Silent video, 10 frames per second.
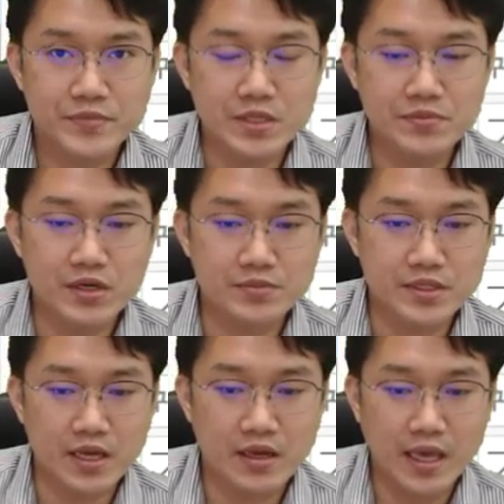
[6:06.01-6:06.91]

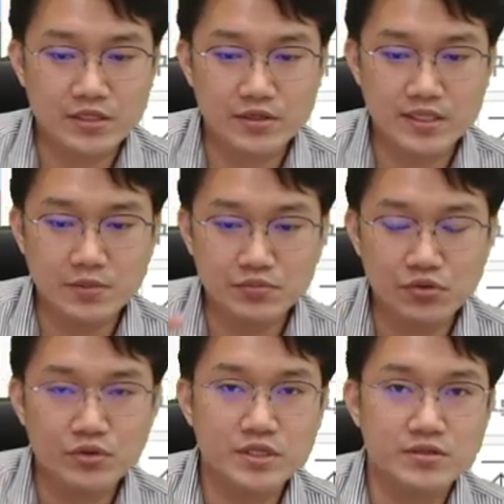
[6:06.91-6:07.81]
인명입니다. 예전에 이제
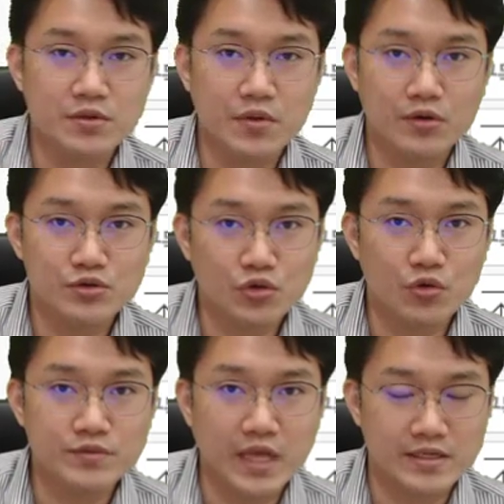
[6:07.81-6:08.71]
프록시 서버하고는
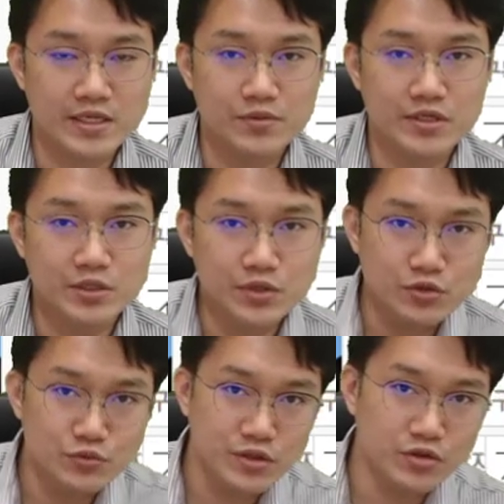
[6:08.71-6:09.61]
조금 다른 개념이에요.
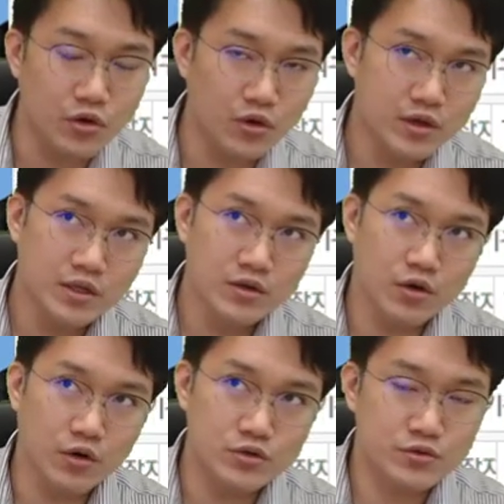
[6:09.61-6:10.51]
그보다 좀 더
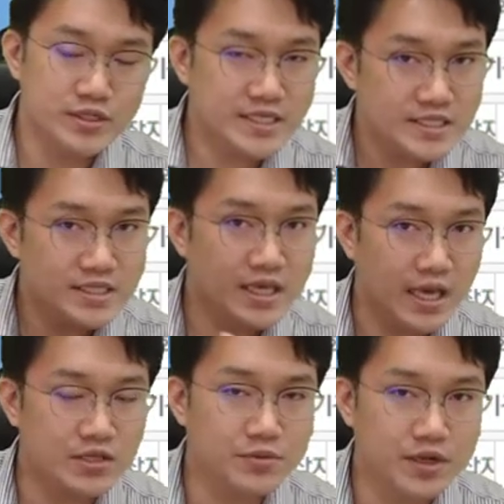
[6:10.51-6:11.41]
더좀큰 어
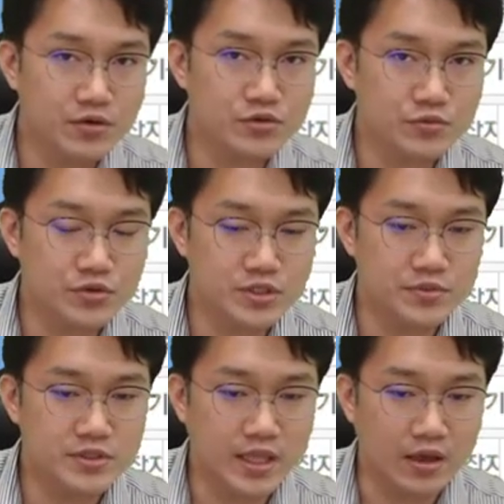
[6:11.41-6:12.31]
개념이라고 좀
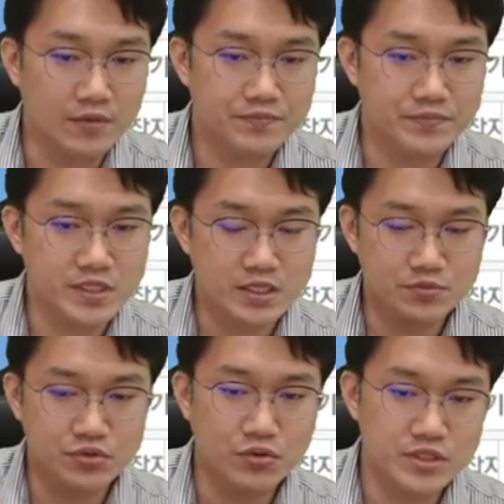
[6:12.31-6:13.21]
보시면 돼요.
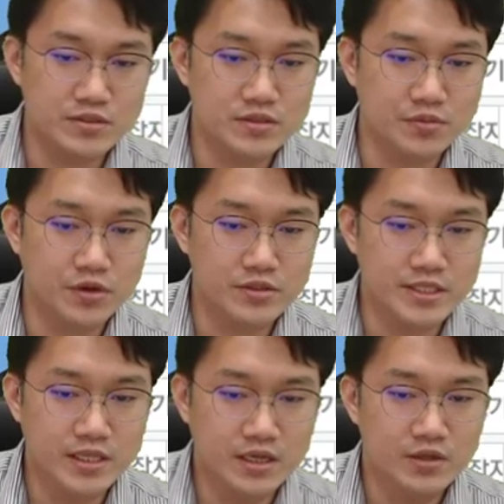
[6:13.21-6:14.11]
사실 프록시
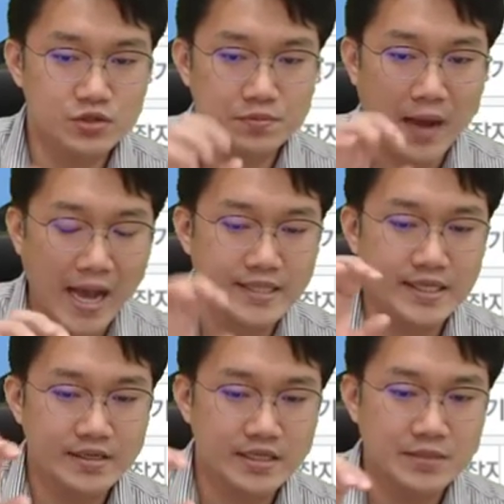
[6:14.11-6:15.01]
서버를 좀
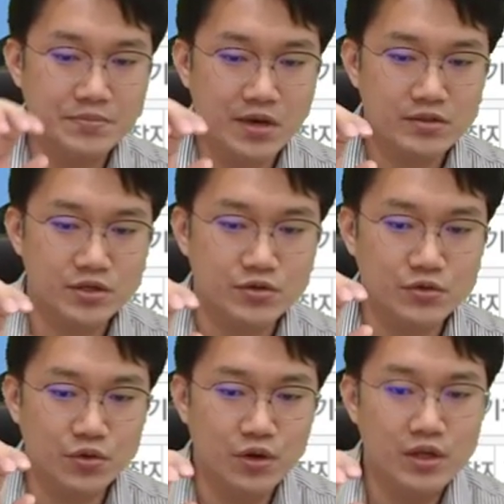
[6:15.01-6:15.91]
많이
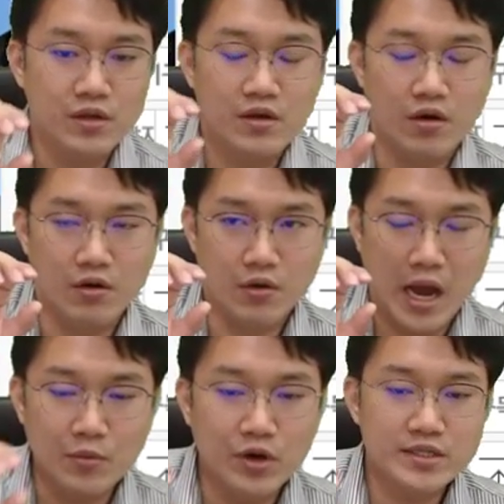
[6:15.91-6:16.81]
인명적으로 어
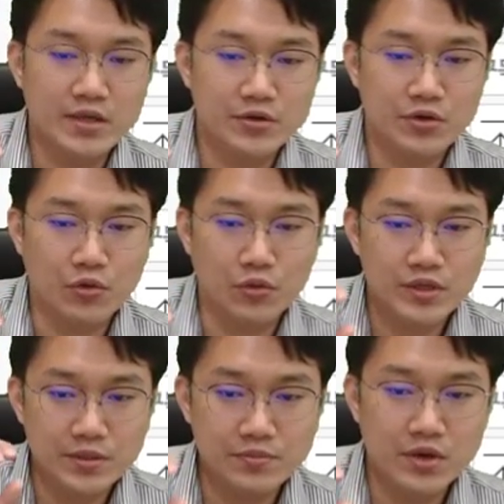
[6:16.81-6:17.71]
암호화되어
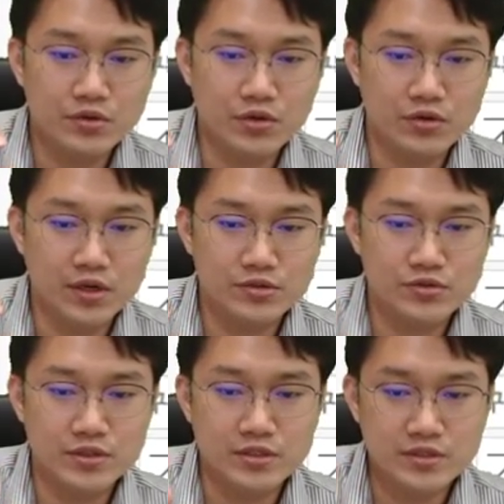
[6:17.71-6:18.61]
있고 인명으로 연결할
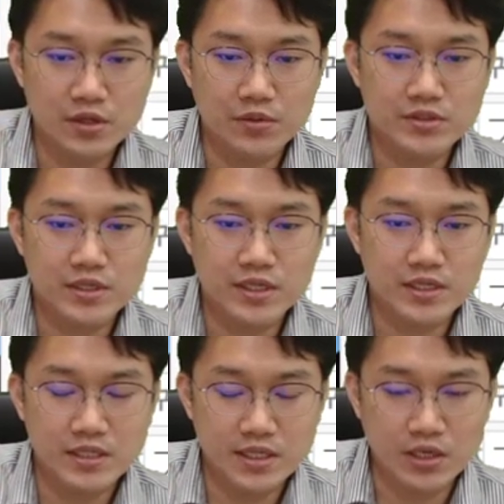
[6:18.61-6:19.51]
수 있는
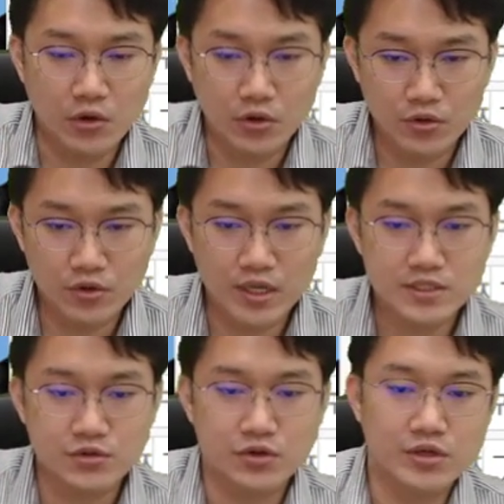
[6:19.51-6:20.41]
서버들이 이렇게 여러
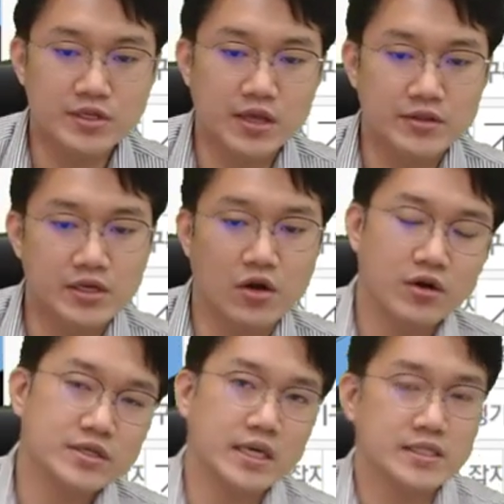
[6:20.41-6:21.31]
가지로 연결되어 있는 거.
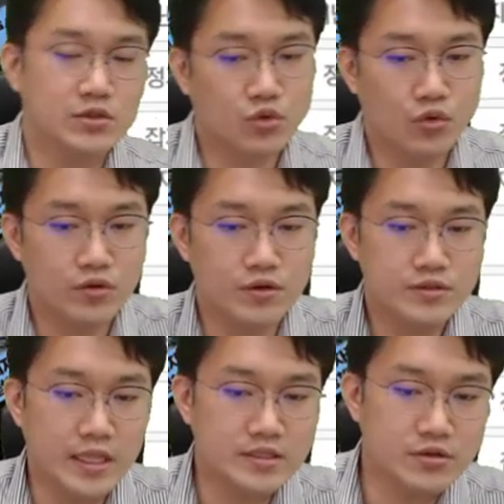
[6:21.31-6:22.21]
그게 이제
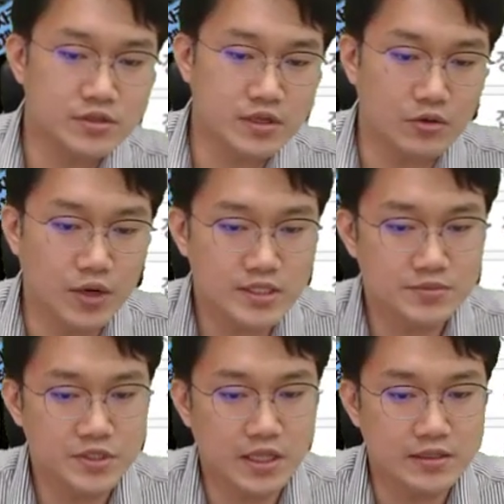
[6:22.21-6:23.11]
토로 네트워크라고
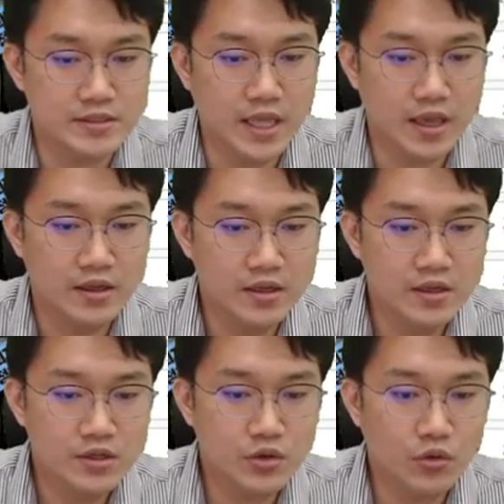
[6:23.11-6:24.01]
하시면 되는데
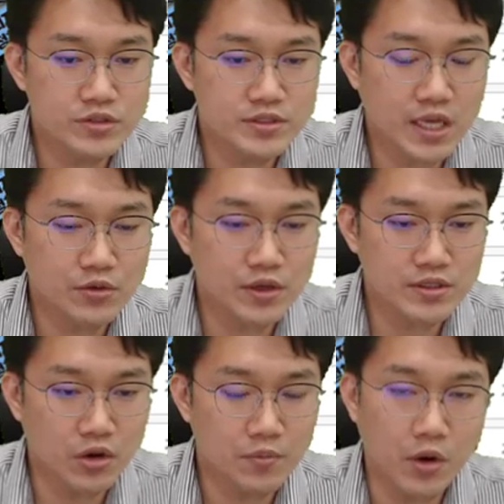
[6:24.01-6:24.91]
이것을
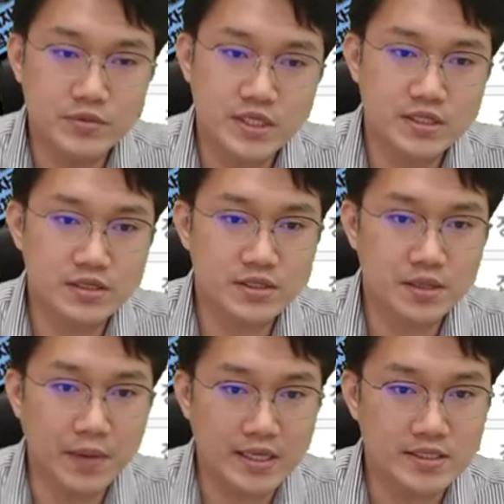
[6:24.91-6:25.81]
사용하는 거
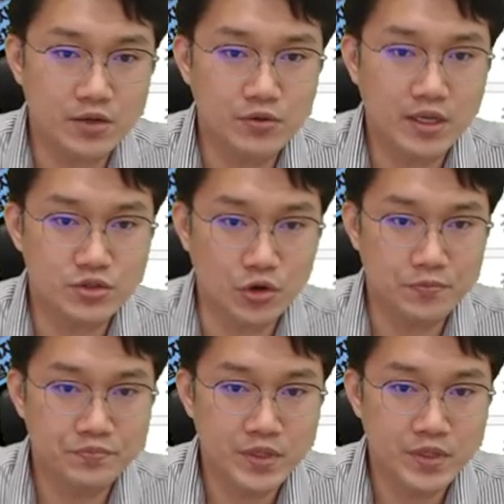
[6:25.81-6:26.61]
범죄자들이 많이 사용을 하죠.